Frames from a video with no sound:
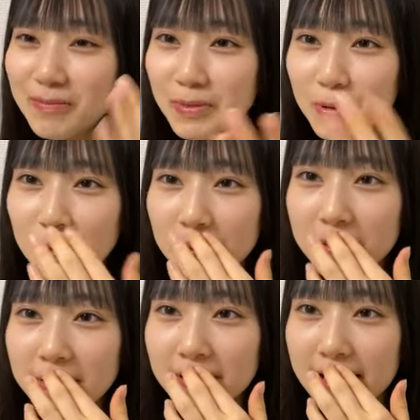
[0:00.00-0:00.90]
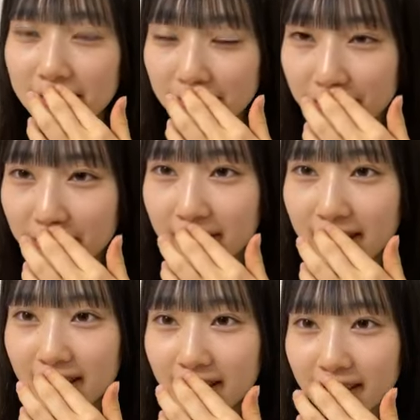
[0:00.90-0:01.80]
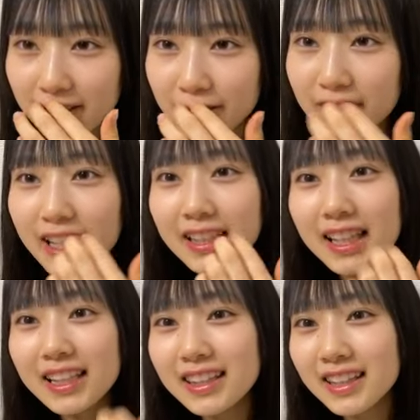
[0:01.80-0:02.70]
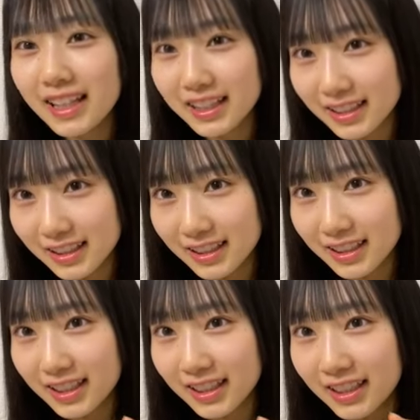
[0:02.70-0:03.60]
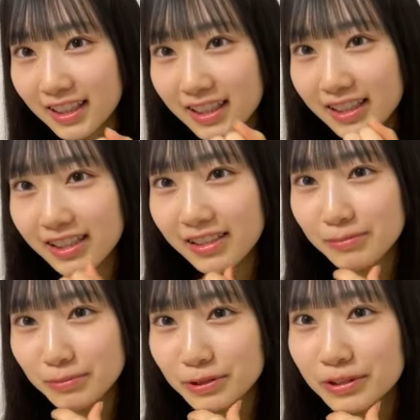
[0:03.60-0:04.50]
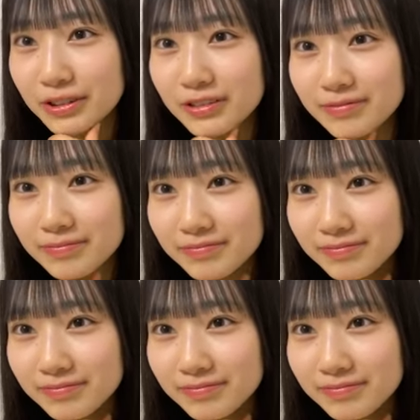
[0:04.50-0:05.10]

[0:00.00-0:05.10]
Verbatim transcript: もうその後もう語って語ってもう